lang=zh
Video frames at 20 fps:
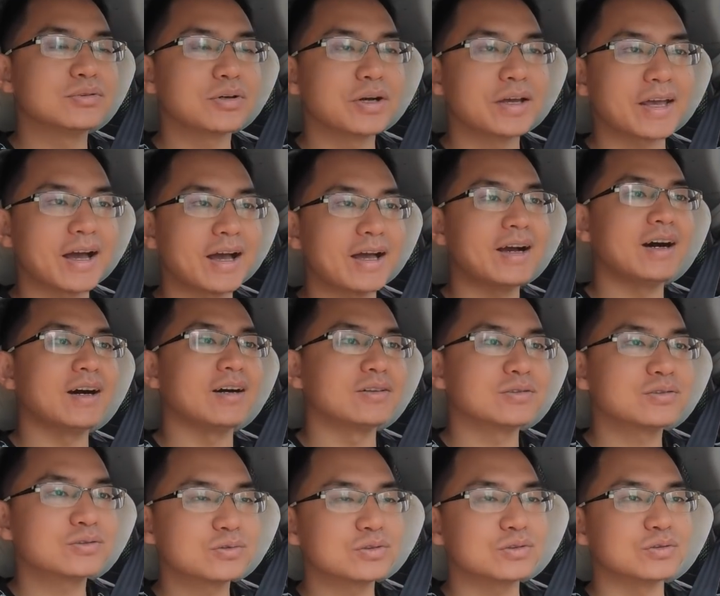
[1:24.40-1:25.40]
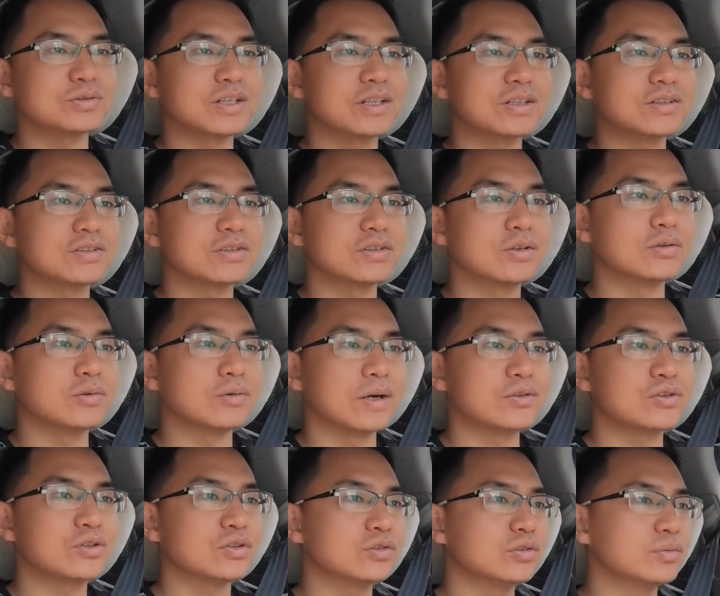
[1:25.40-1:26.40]
不过也还好，住酒店的时候
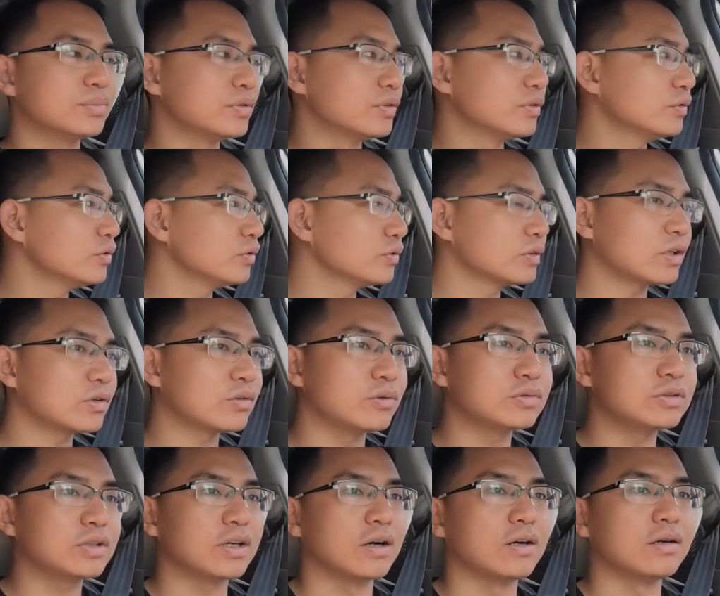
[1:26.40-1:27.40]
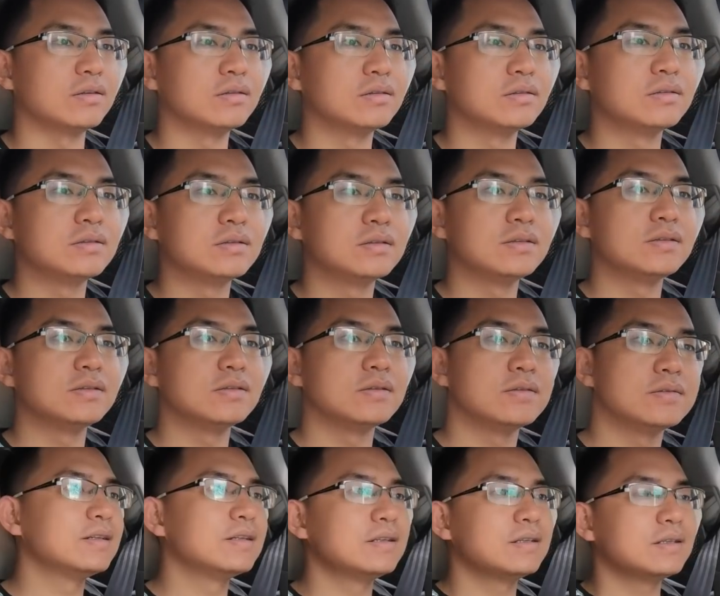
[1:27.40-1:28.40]
完全就不用用到空调。
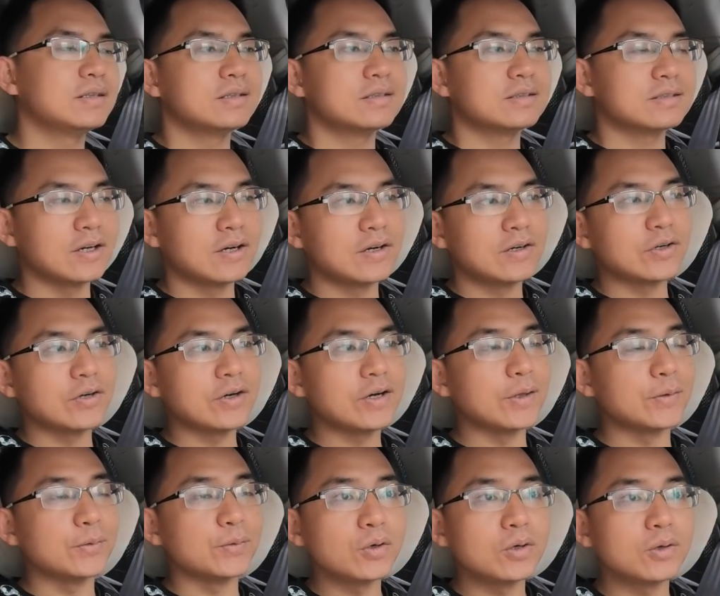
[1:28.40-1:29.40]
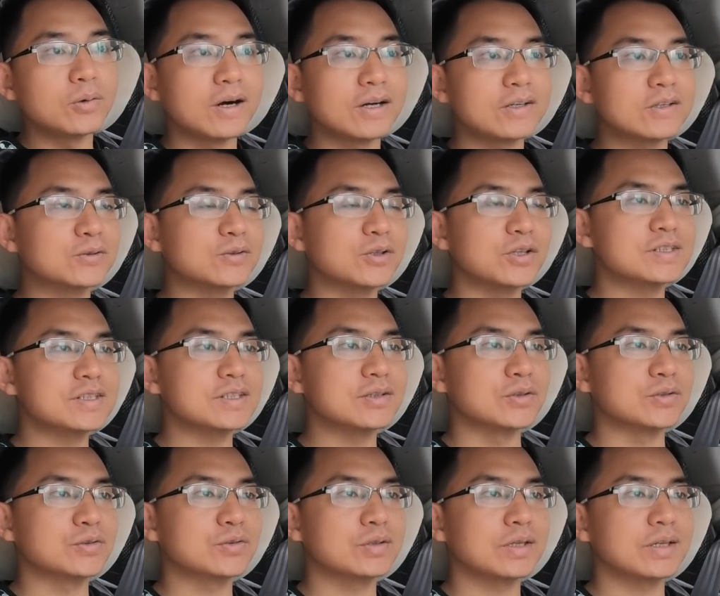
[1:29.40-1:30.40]
然后有很多网友推荐
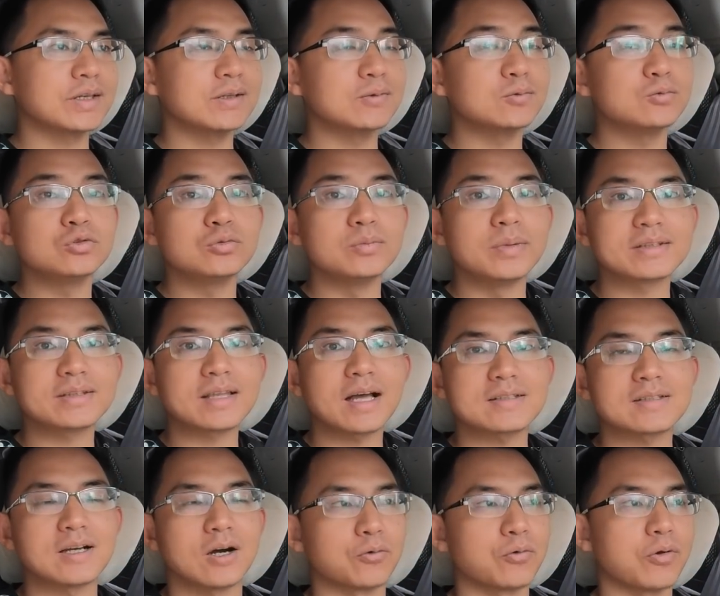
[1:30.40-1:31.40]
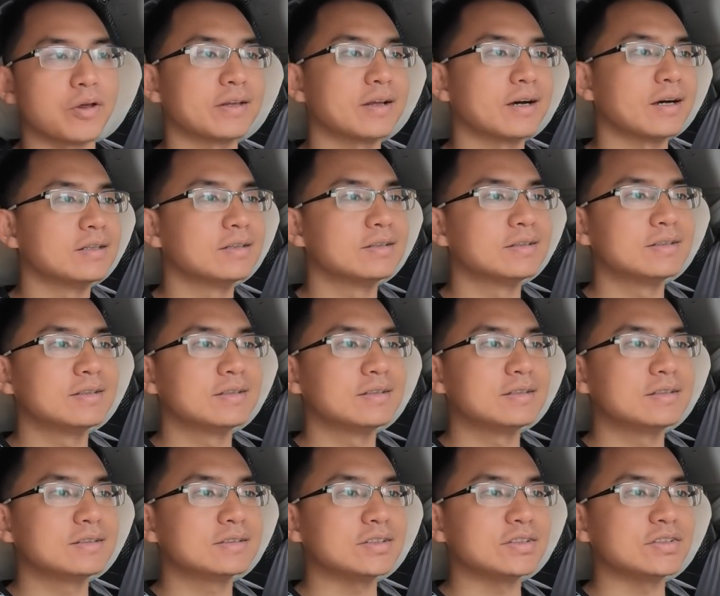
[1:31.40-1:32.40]
我去那个乌蒙大草原呢，
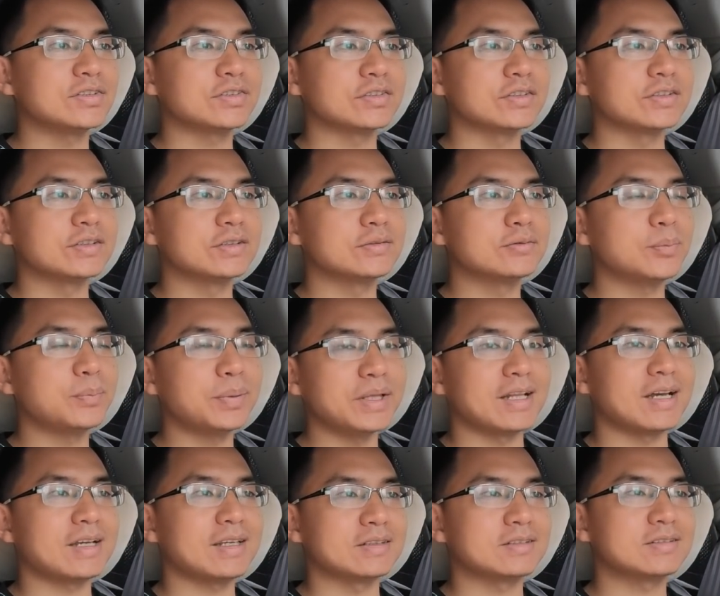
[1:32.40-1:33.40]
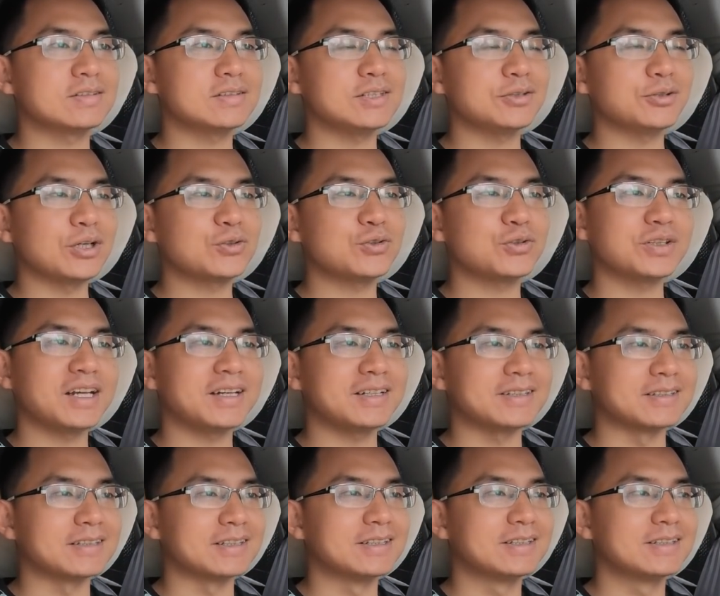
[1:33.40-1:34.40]
其实我本来也是计划去那
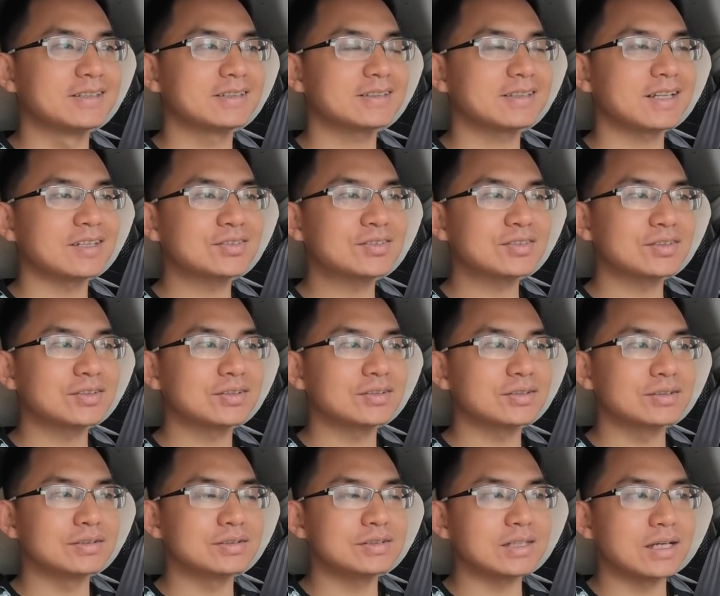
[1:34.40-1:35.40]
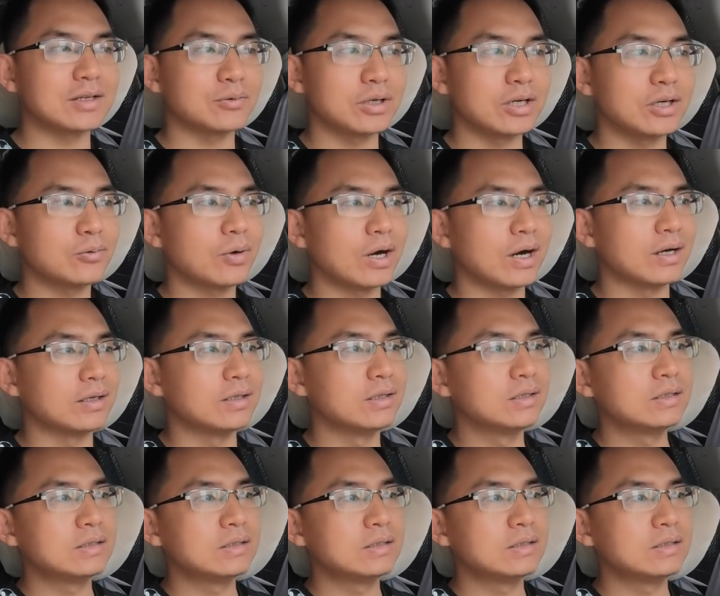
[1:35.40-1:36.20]
里的，但是既然我要往，